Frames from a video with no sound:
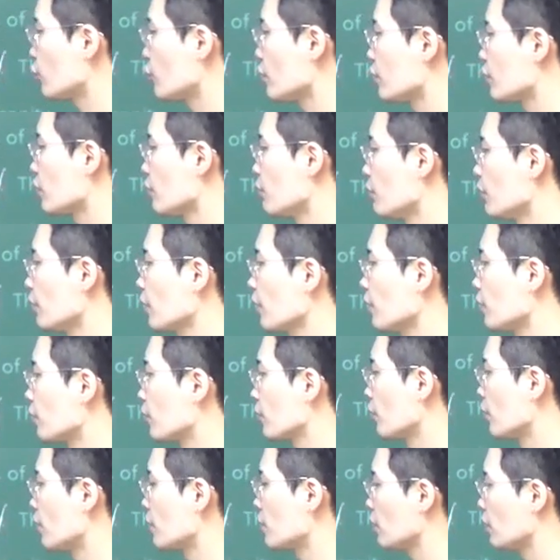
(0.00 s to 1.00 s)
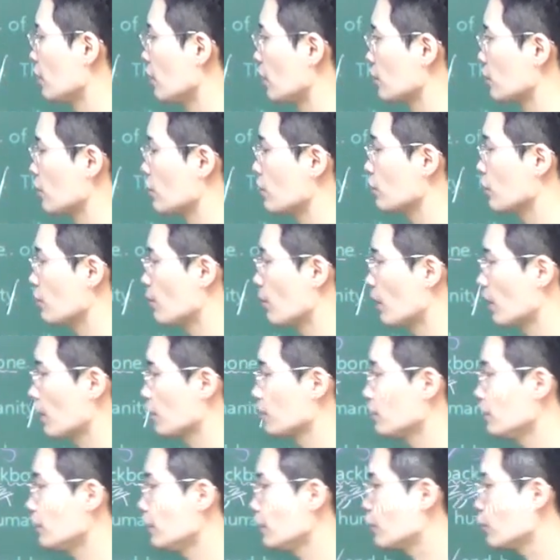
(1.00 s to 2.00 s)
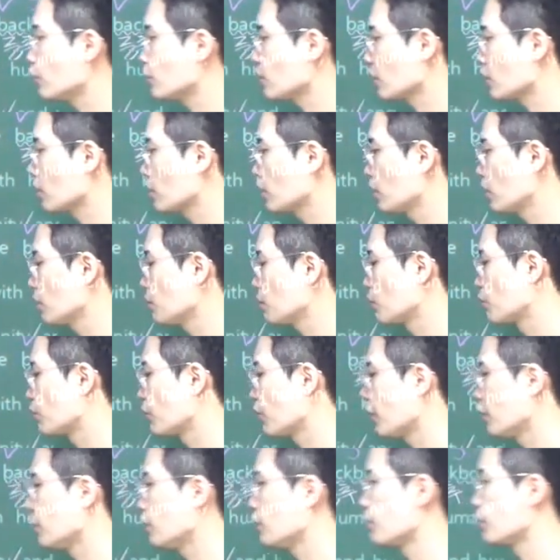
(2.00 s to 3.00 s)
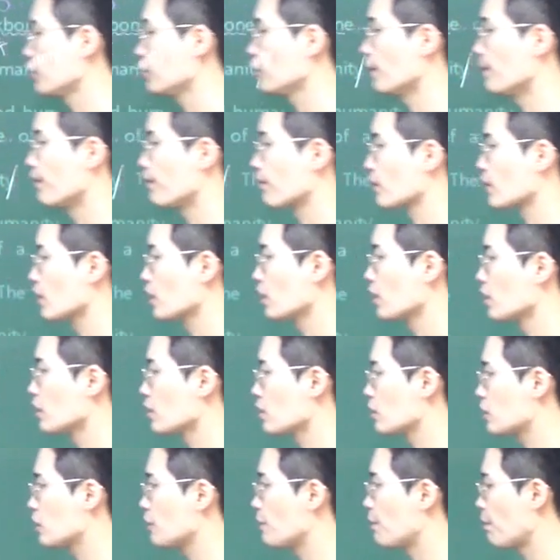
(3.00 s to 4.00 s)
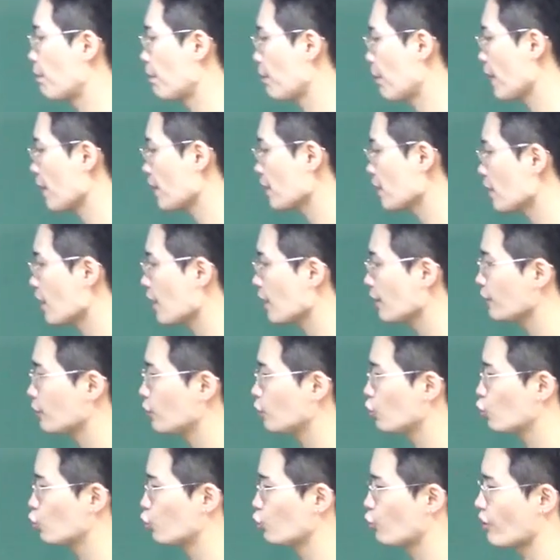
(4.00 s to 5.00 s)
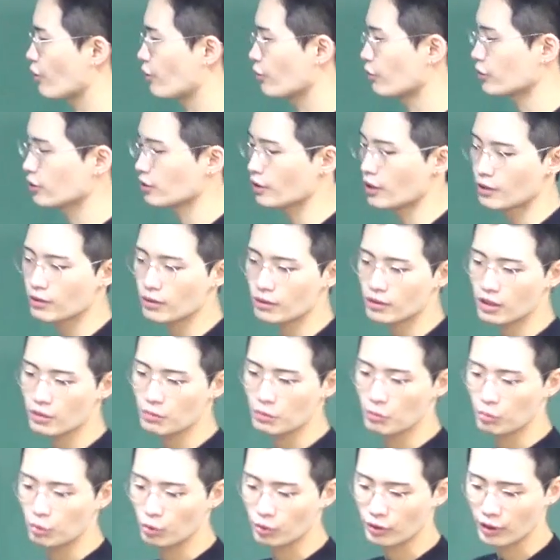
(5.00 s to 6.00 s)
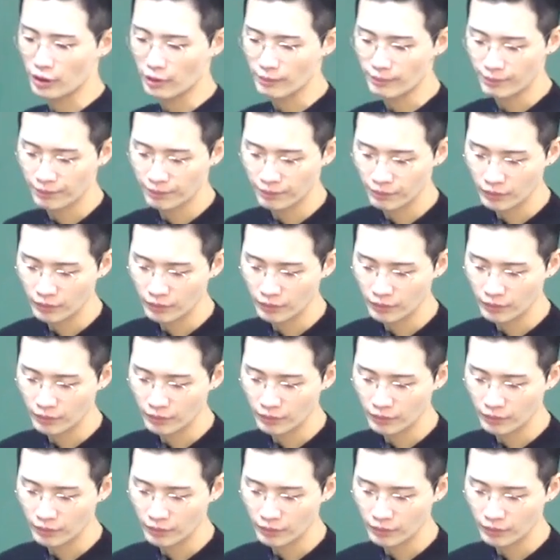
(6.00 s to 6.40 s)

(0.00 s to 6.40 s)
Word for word: 수 있습니다. 인터넷에 대한. 저기서 말하는 executive brain이면은 집행하는 두뇌거든. 해석자 한번 볼게.